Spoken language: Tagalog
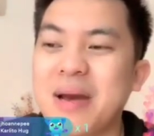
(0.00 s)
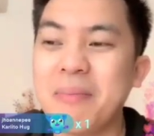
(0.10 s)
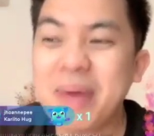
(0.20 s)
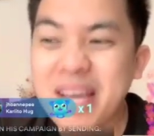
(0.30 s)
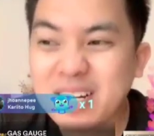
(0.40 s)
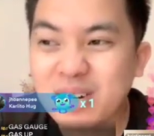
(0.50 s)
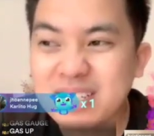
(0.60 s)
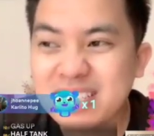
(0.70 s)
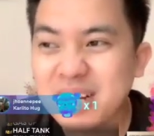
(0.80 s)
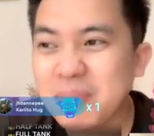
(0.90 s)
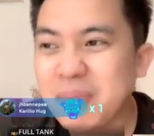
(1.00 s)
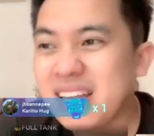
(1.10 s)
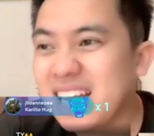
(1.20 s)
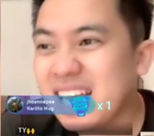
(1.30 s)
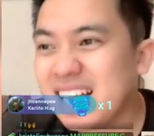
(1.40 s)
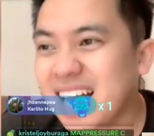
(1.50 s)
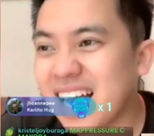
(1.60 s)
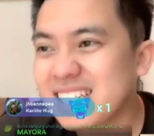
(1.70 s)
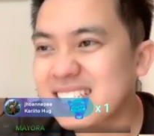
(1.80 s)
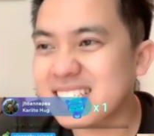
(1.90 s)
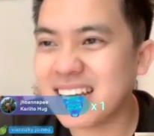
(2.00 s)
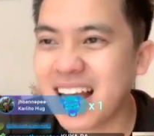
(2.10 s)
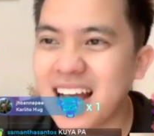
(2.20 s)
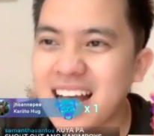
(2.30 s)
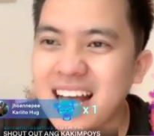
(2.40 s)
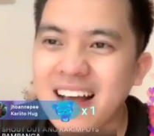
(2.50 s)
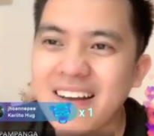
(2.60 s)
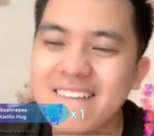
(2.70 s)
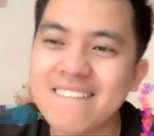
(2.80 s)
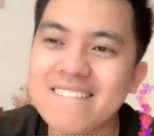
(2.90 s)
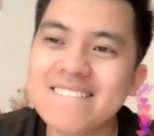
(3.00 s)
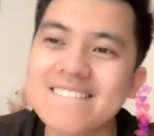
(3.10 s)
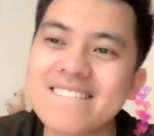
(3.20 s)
Because they're my ninangs nga. Mm.